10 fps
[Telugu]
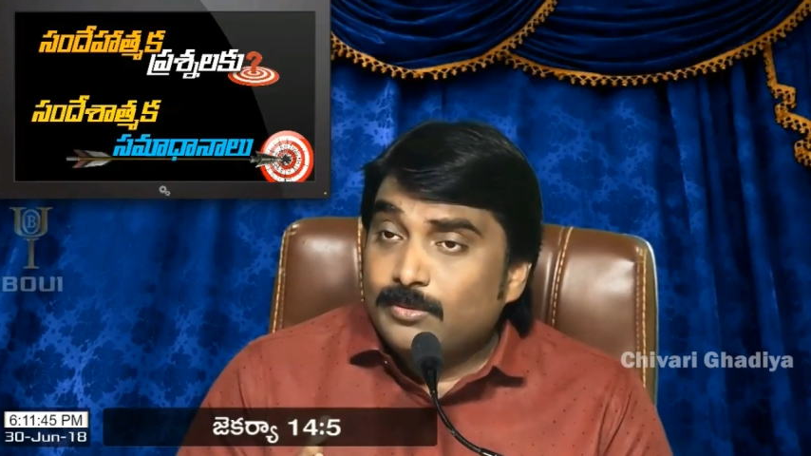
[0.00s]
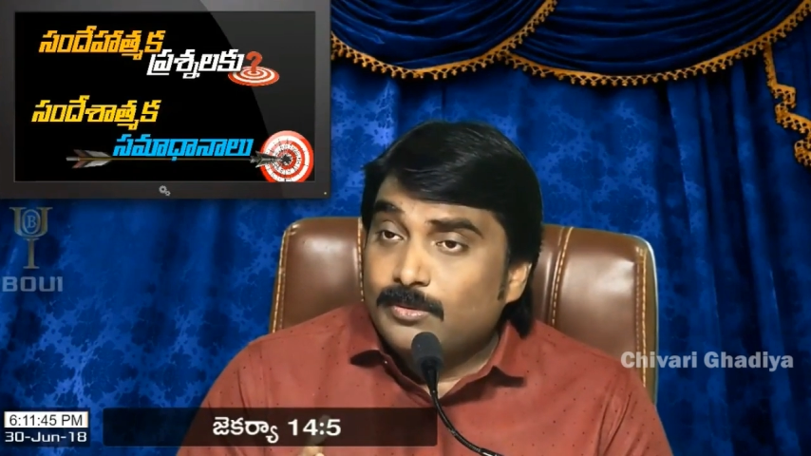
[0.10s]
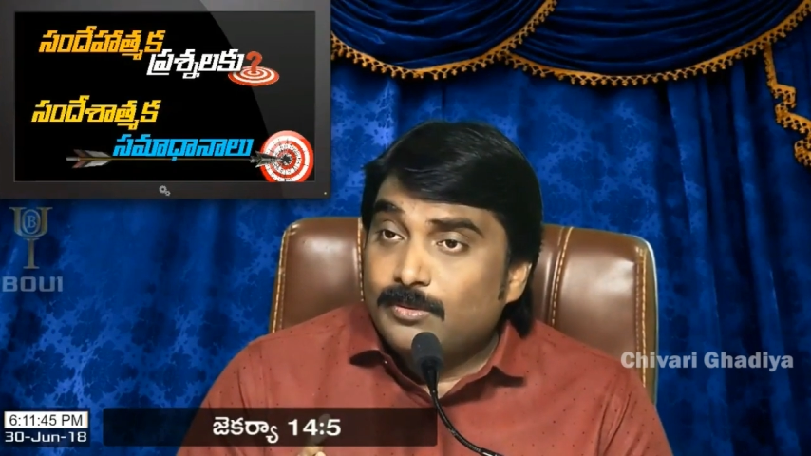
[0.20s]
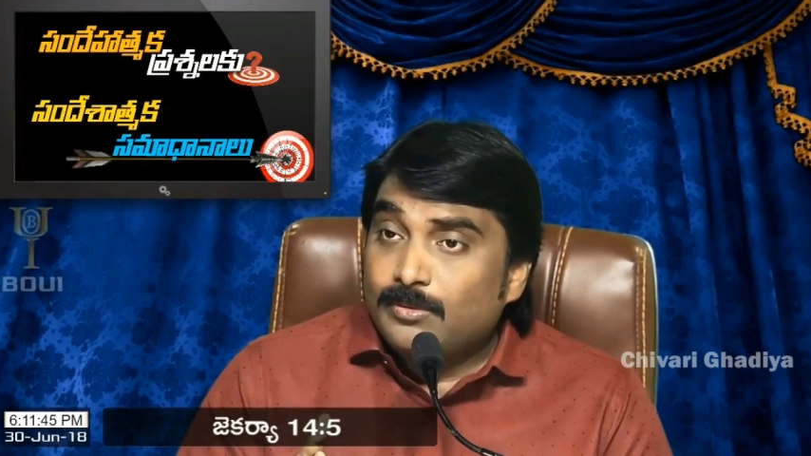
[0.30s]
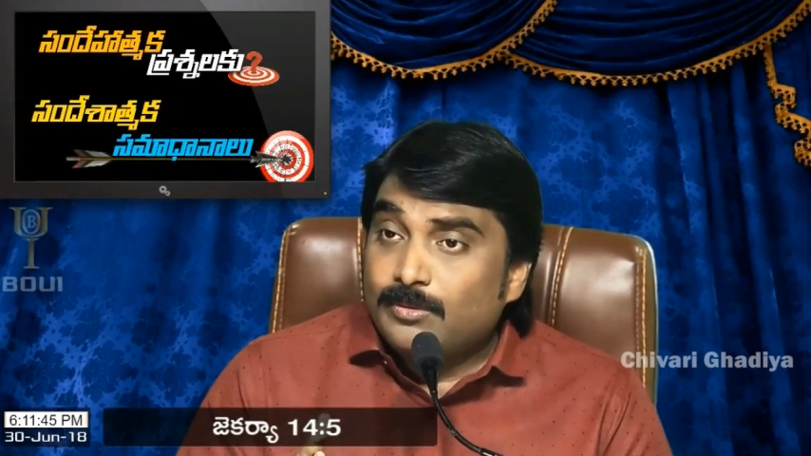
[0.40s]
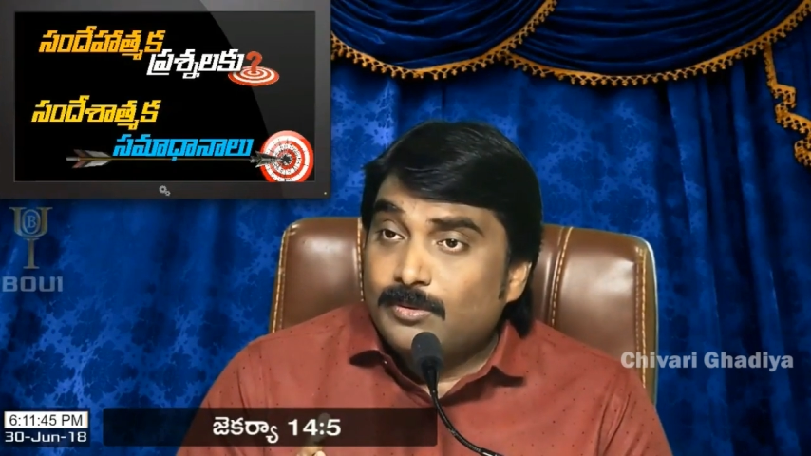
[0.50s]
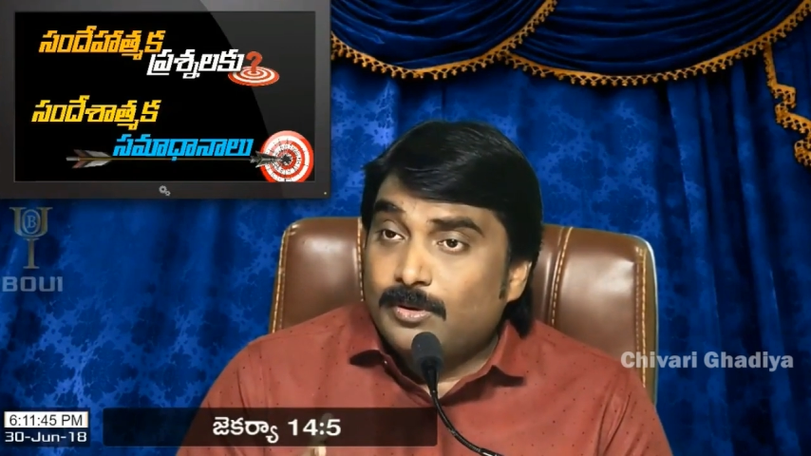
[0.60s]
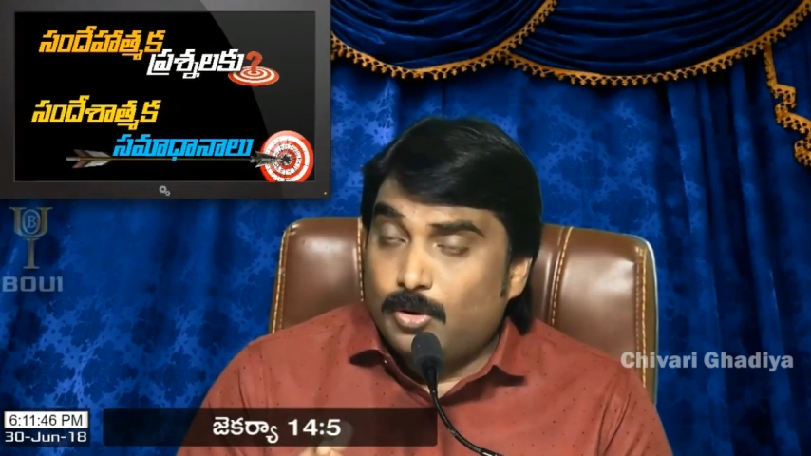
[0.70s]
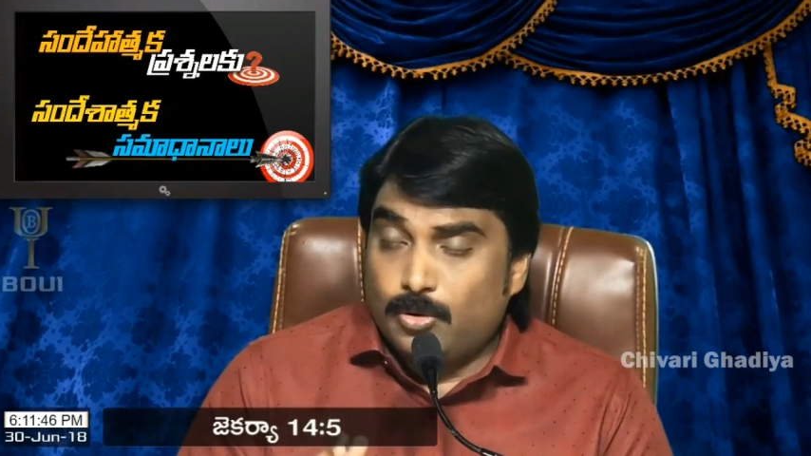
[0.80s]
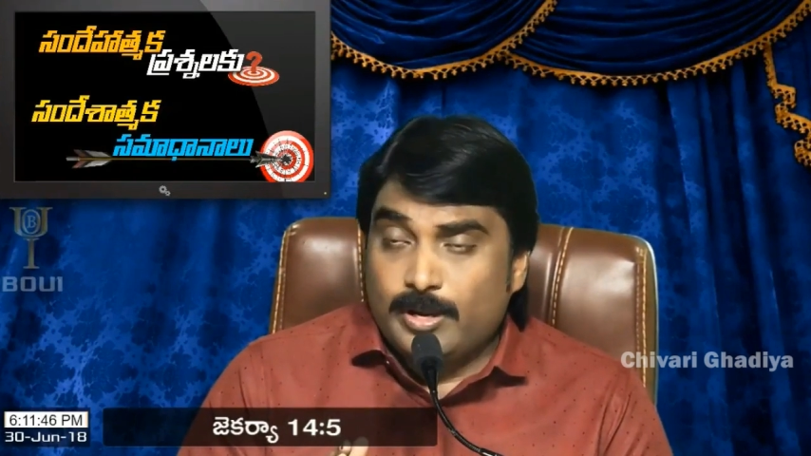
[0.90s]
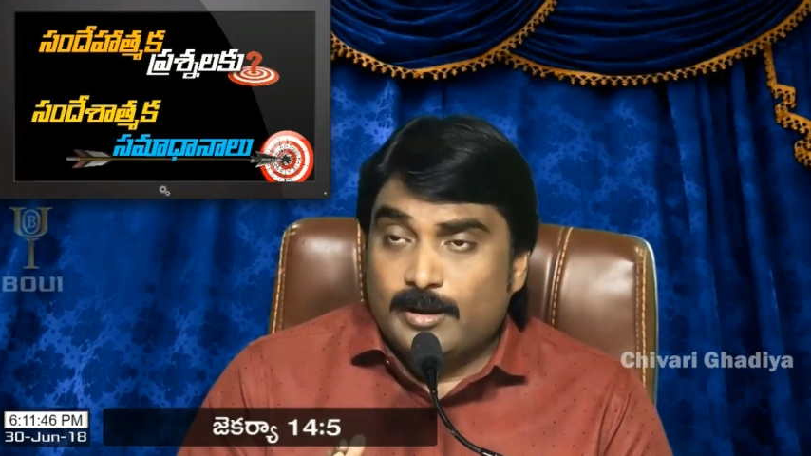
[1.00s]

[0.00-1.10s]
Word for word: లోయ లోయ